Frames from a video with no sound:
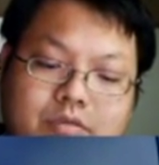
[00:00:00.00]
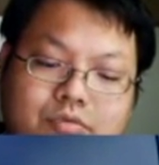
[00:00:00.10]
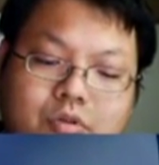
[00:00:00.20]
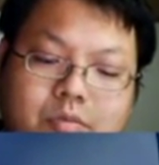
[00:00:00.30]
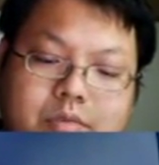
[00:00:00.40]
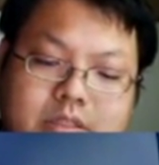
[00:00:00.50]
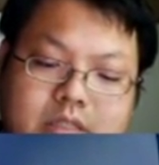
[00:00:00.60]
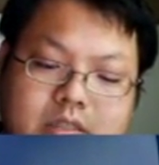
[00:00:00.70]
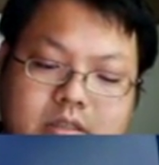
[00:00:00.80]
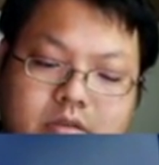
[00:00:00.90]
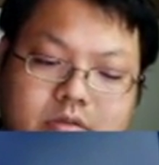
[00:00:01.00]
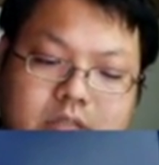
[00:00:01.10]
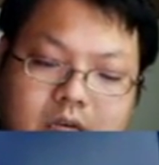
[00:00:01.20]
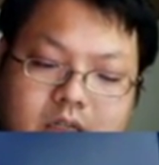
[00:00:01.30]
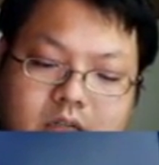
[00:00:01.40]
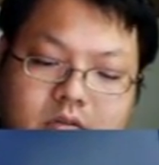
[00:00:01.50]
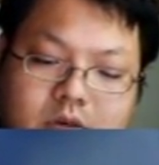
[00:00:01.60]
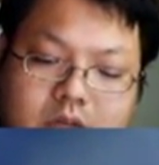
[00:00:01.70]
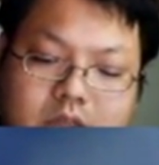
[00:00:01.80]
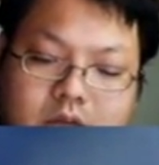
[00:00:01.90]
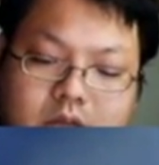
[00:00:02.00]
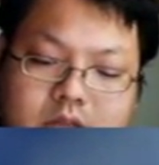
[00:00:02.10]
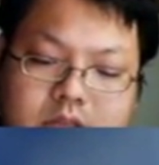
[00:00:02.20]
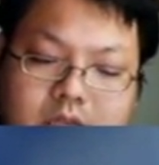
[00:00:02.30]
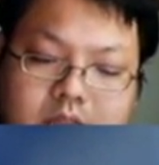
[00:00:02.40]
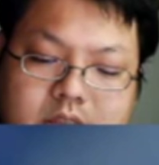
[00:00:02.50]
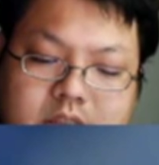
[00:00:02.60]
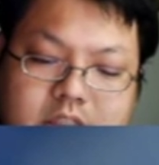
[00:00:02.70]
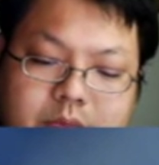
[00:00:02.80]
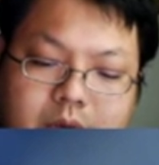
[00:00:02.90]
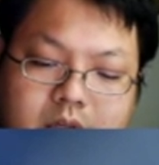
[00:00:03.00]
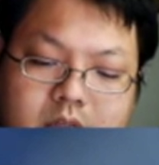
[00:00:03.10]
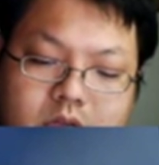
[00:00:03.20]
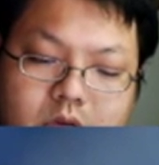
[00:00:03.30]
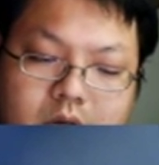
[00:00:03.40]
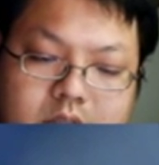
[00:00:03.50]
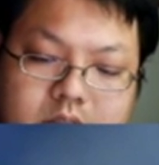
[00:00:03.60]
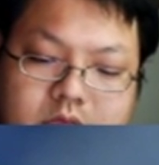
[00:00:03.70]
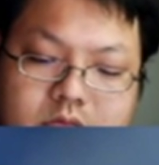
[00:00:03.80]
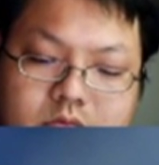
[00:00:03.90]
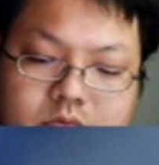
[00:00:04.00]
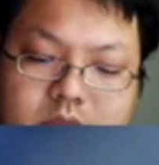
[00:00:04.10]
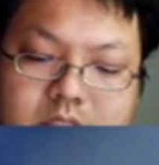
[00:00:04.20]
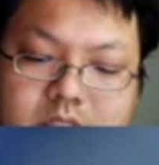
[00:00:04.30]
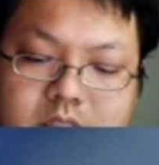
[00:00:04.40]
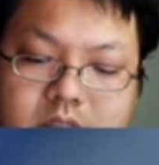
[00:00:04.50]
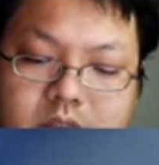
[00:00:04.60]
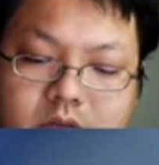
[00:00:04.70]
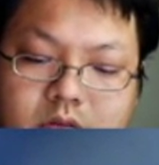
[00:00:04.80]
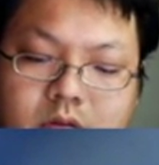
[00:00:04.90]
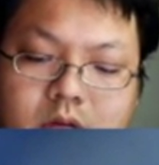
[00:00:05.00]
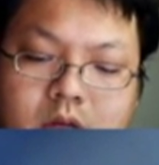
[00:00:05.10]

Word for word: 如果我们今天是有长跟宽哈，长是七百二，宽是五七六，